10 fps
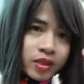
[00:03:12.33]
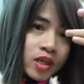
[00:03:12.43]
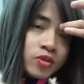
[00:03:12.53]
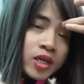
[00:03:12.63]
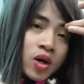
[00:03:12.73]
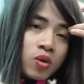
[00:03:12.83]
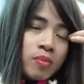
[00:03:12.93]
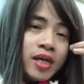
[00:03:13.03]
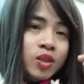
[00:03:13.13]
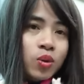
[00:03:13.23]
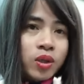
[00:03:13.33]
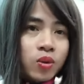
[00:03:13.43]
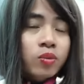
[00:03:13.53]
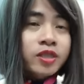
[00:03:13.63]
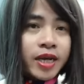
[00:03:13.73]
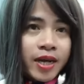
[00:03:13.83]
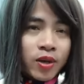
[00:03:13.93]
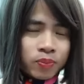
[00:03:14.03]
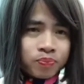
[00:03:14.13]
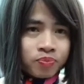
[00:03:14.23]
Yêu nhau mấy núi cũng
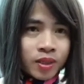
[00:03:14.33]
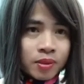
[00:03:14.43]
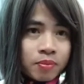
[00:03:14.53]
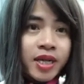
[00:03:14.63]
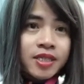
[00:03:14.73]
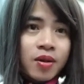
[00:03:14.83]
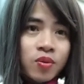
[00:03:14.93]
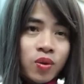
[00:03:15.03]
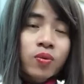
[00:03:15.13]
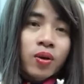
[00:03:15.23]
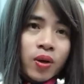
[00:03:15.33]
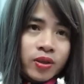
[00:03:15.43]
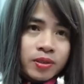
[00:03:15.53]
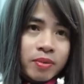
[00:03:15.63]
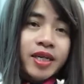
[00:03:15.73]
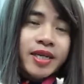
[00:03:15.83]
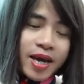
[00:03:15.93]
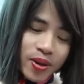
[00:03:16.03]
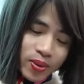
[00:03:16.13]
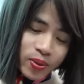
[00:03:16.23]
trèo Mấy sông cũng lội Mấy
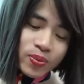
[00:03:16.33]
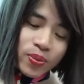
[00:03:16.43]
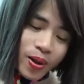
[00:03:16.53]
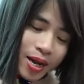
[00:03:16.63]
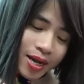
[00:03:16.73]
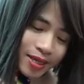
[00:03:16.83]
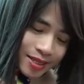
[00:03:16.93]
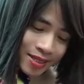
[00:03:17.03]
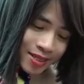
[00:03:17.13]
đèo cũng qua